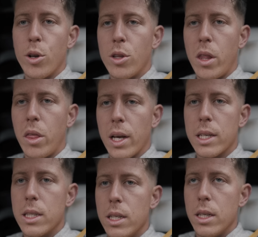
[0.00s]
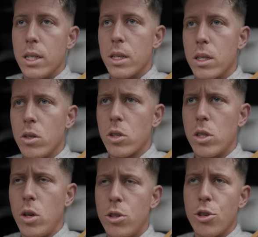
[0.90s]
noticias. No sé
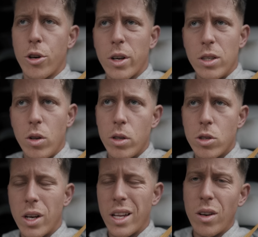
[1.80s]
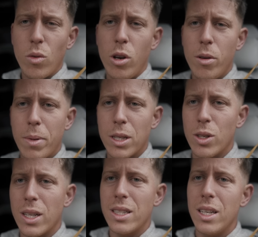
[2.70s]
si lo he dicho, yo creo que sí lo he dicho es que ya tengo un lío
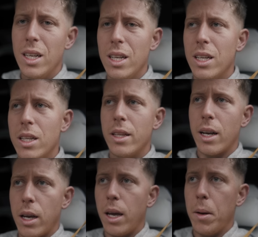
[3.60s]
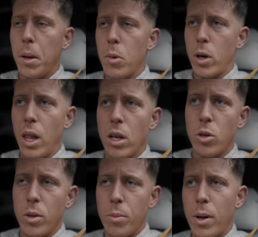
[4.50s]
impresionante de que hemos quedado,
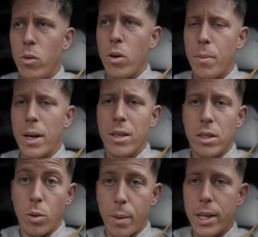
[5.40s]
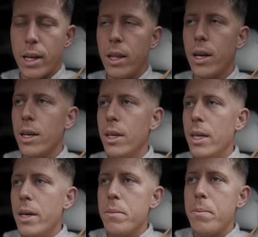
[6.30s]
sobre todo para el lunes, martes, seguramente que diga,
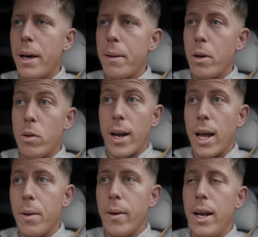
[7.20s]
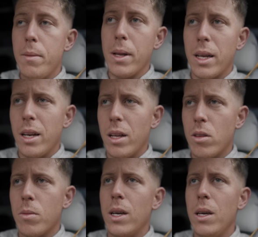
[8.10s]
para ver una nave, ¿vale?
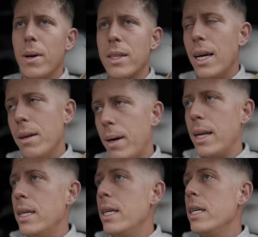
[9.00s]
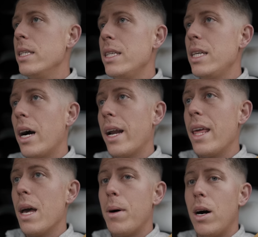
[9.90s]
1500 más IVA, tal, vale. Y ahora
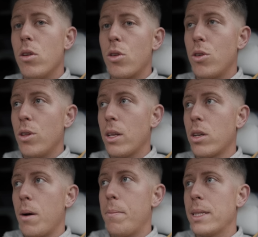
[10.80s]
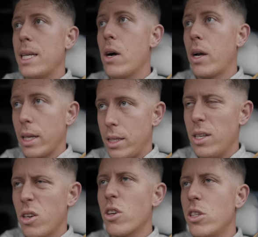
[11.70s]
he llamado a otro contacto que me han pasado, que sí,
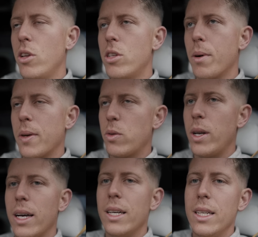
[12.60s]
yo creo que sí lo dice, me suena,